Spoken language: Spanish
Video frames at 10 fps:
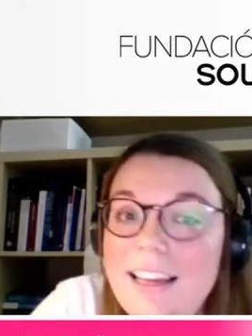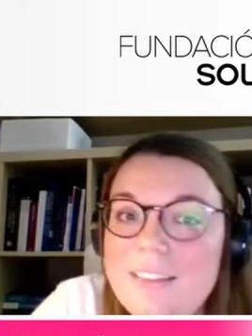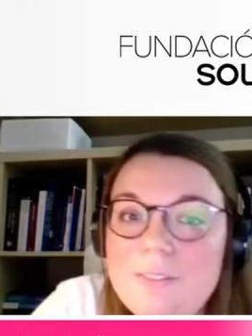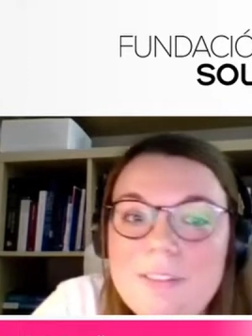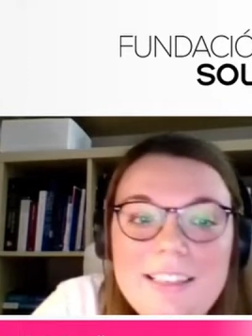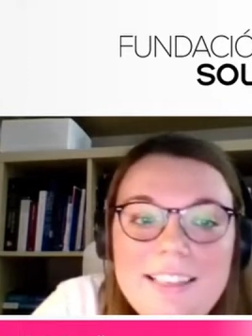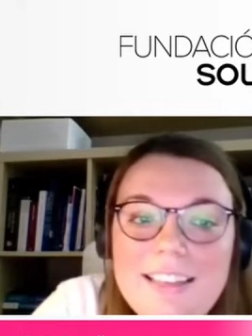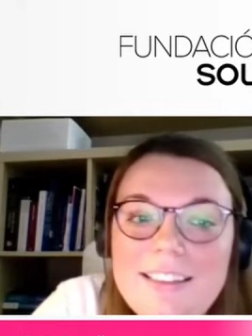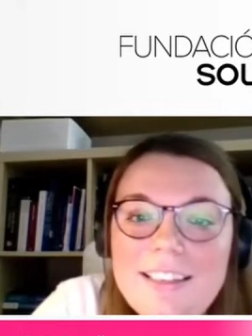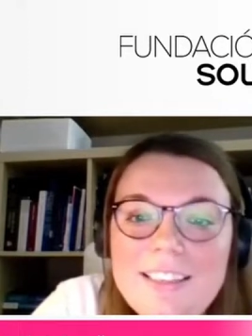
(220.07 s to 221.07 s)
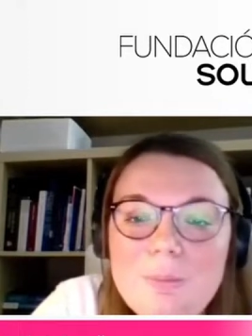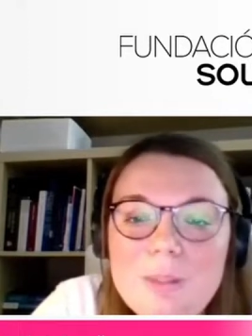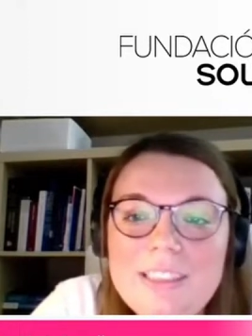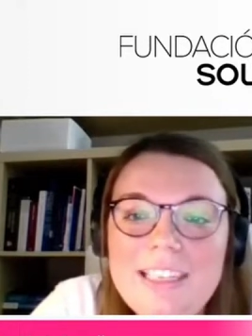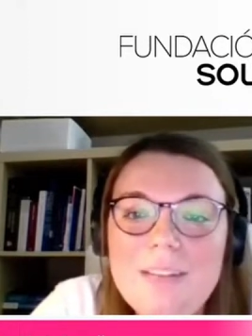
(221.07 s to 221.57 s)
A diferencia de la
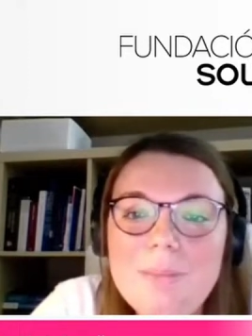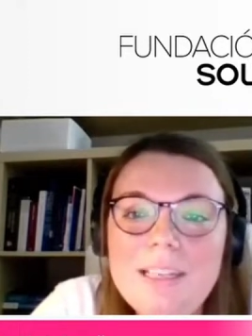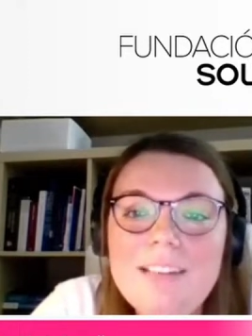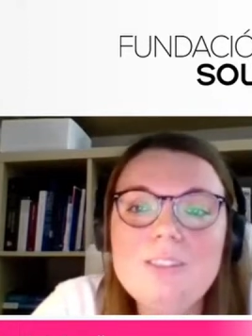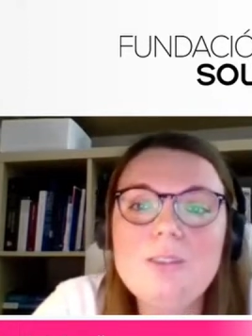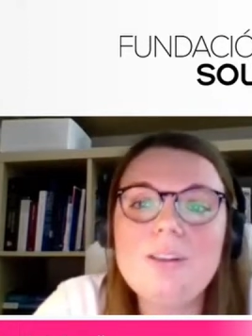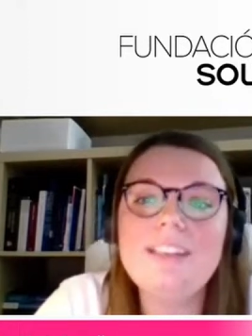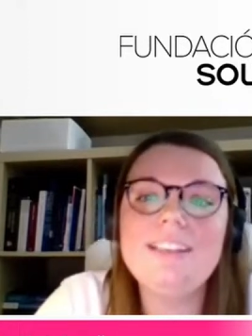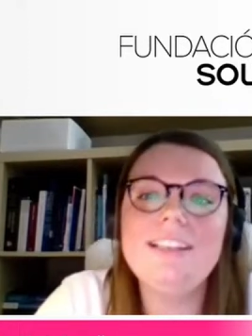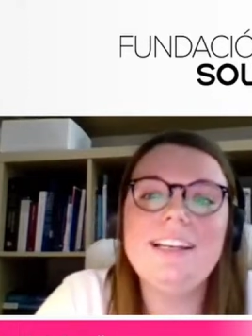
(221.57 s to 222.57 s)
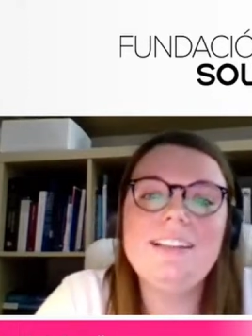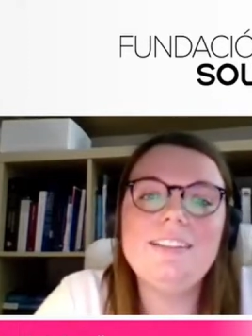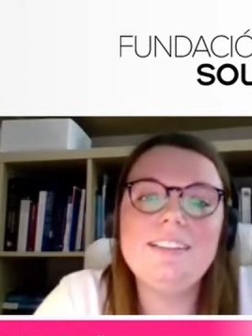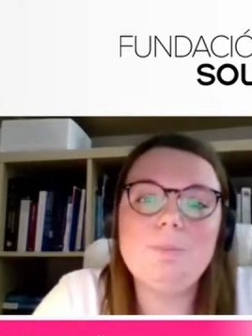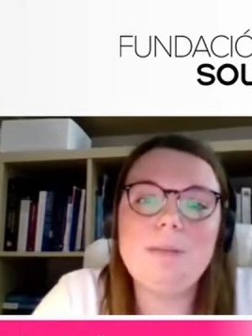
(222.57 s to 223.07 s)
quimioterapia, no
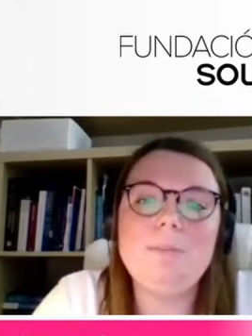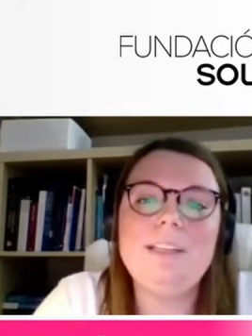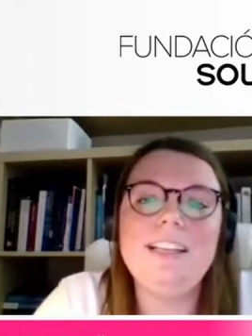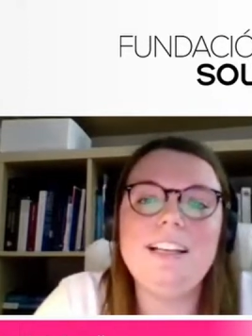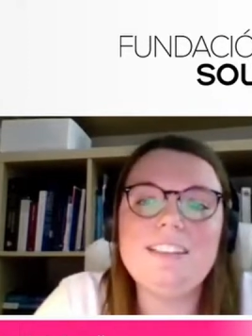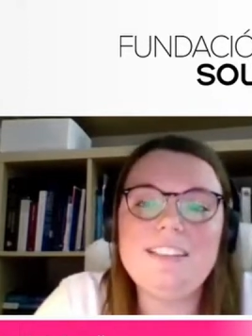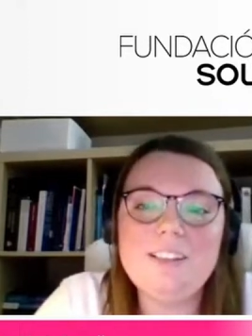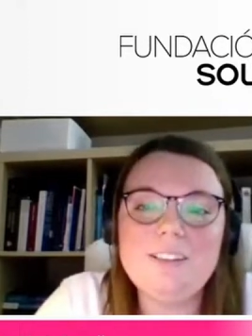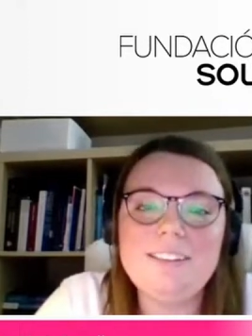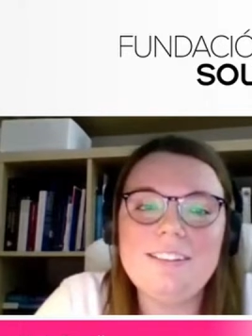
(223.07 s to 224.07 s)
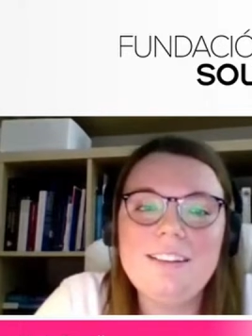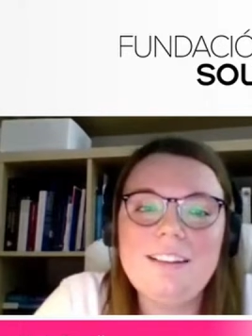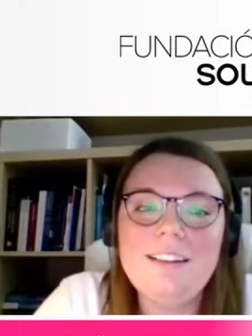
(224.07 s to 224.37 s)
requiere de premedicación